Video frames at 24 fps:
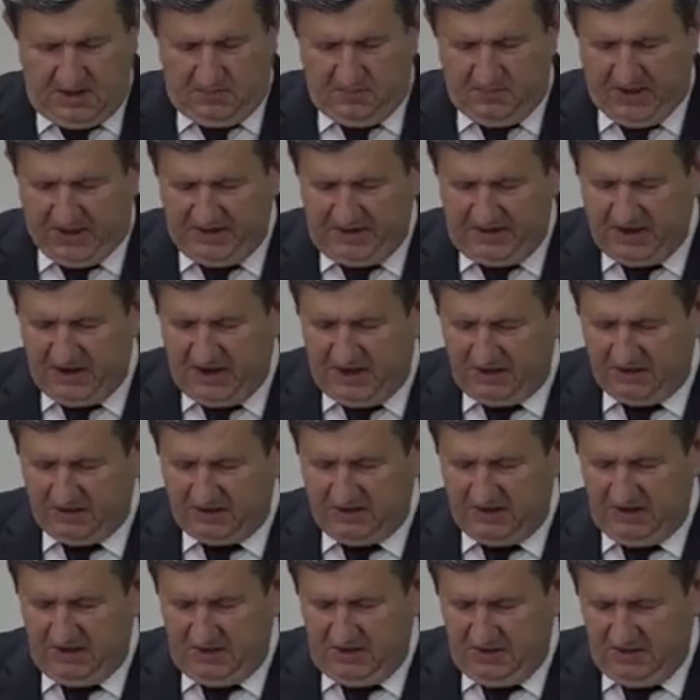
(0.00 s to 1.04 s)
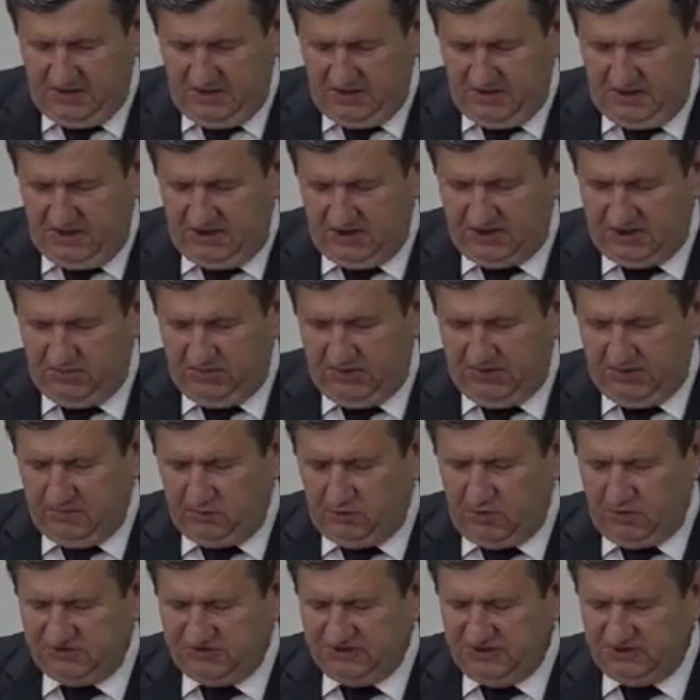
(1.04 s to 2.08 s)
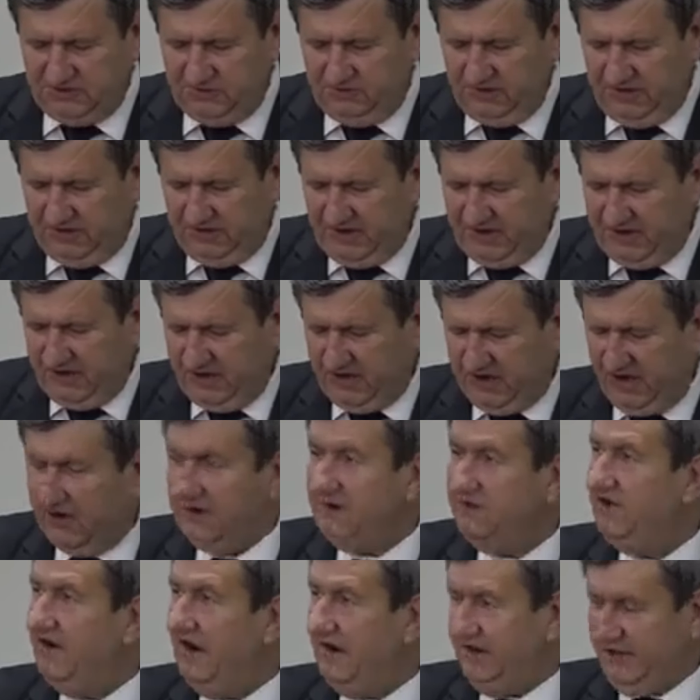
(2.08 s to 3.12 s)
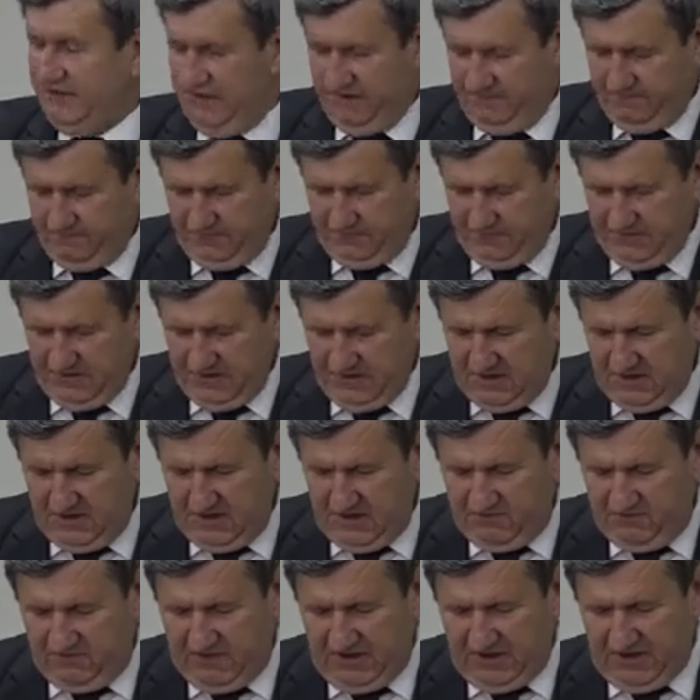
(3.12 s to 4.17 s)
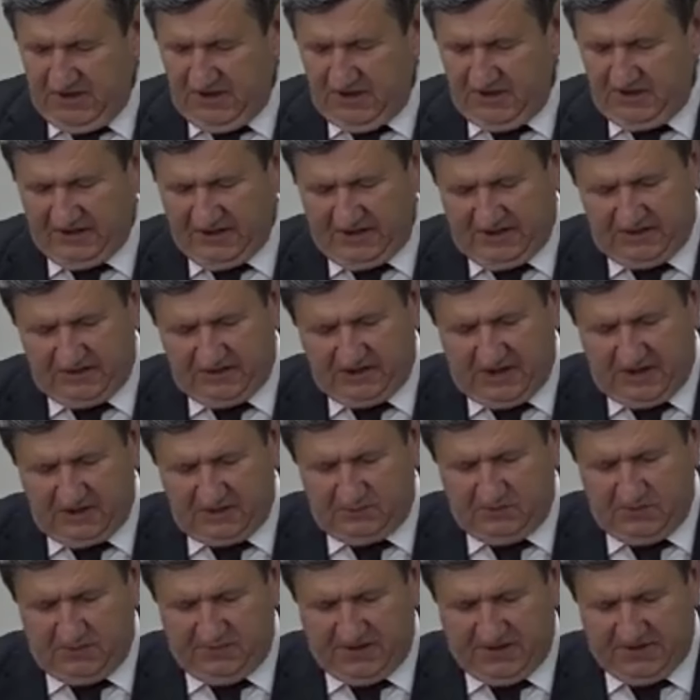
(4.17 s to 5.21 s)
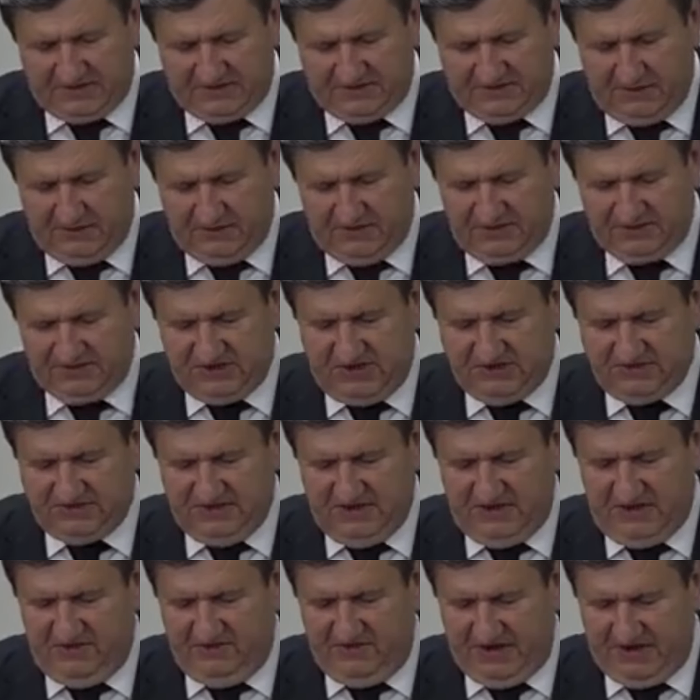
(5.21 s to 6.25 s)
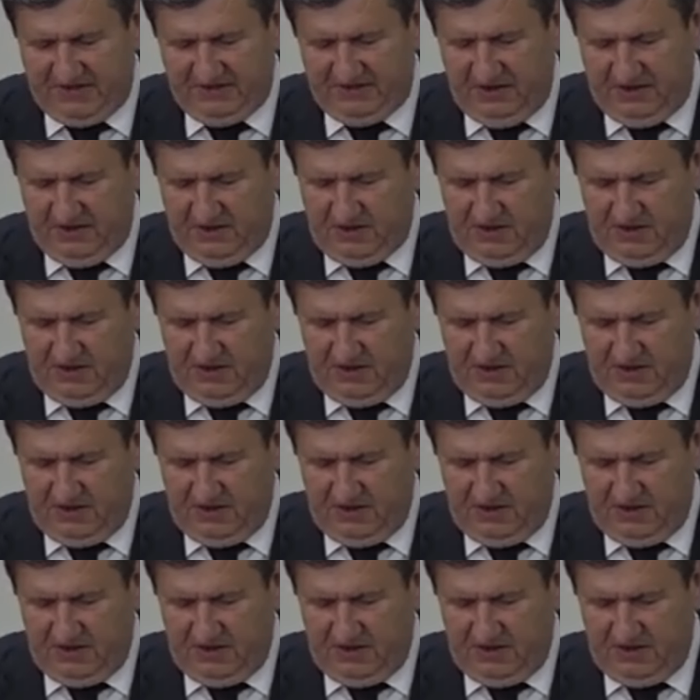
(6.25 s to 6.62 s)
Pendik halkı 2024 seçimlerinde kararını verdi ve Adalet Kalkınma Partisi'ne bir şans daha verdi.